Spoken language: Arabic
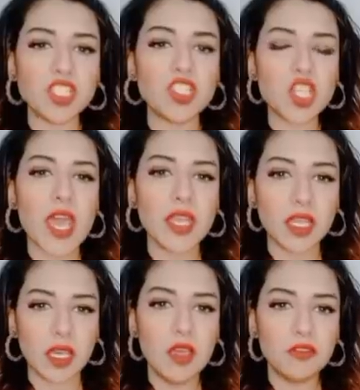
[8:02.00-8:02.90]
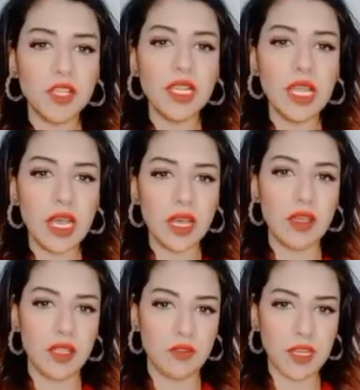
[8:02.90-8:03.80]
تشارك في
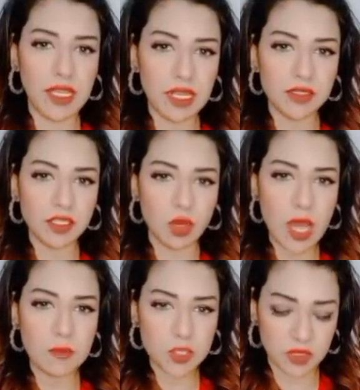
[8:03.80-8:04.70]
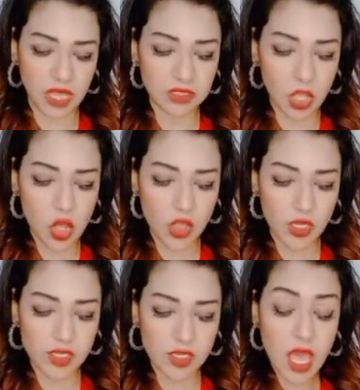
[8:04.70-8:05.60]
في الليله دي كلها مش بتاعتنا
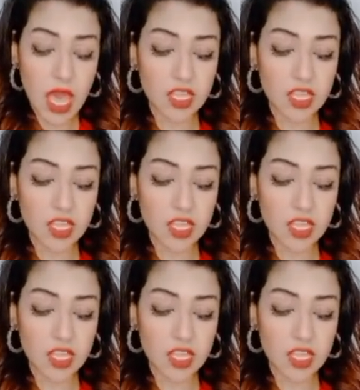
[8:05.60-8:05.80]
خالص